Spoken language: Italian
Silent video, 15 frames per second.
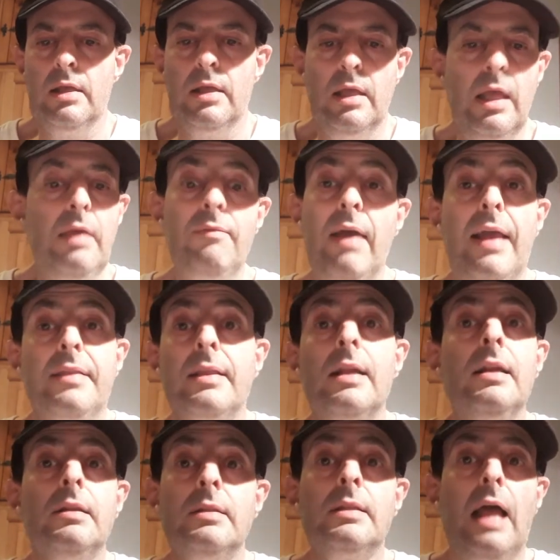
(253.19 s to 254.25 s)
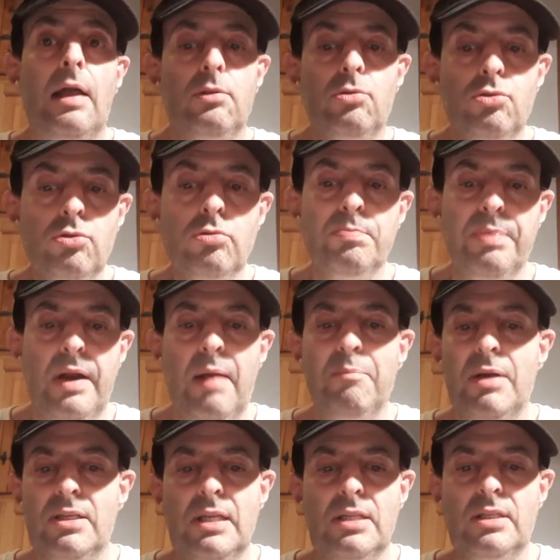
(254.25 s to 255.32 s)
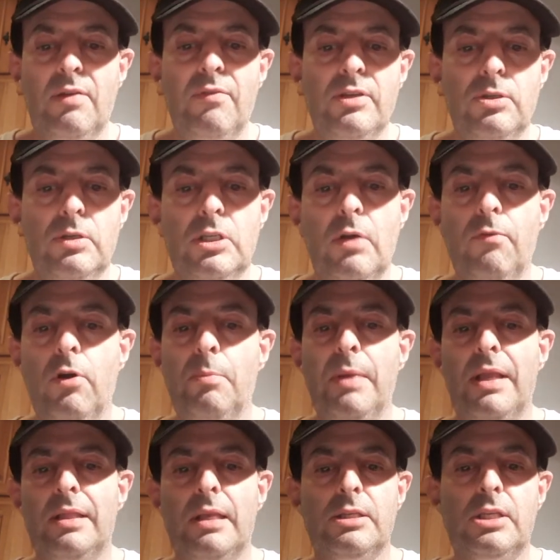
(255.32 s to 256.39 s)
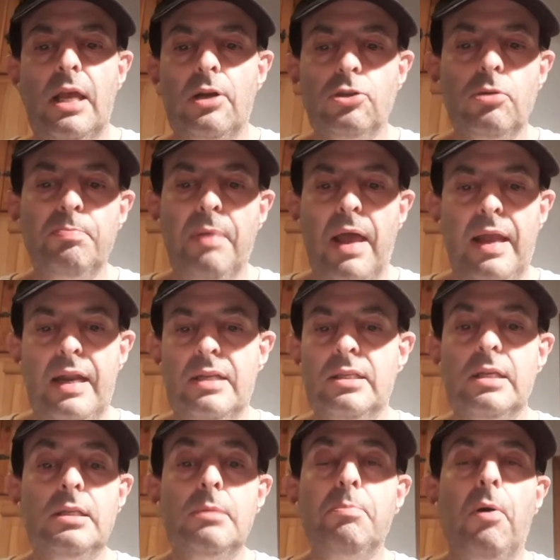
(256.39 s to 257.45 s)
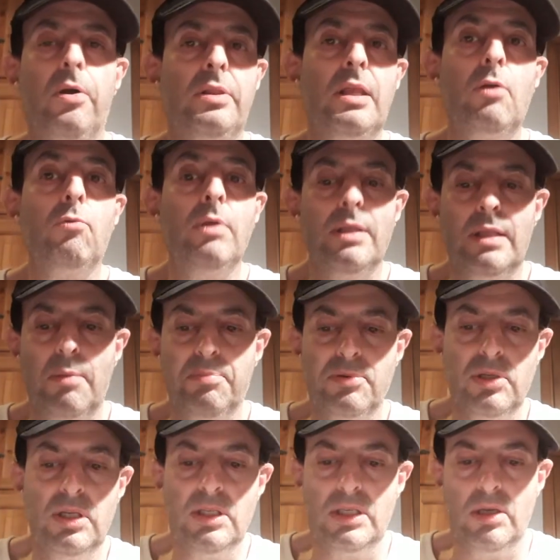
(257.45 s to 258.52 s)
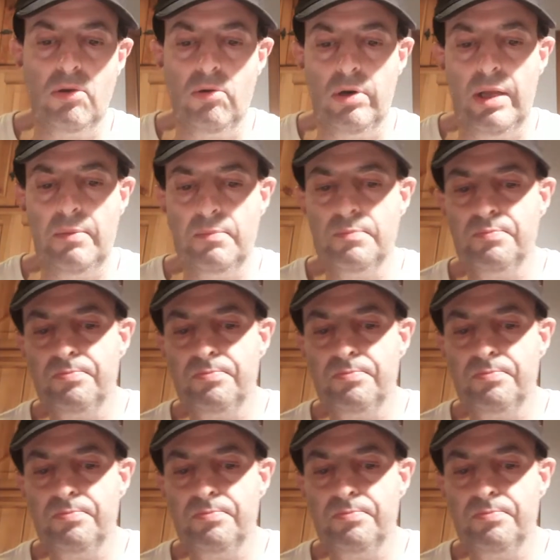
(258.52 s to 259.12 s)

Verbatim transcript: e Vettel intanto supera abbastanza agevolmente Sergio Perez e si porta in quinta posizione.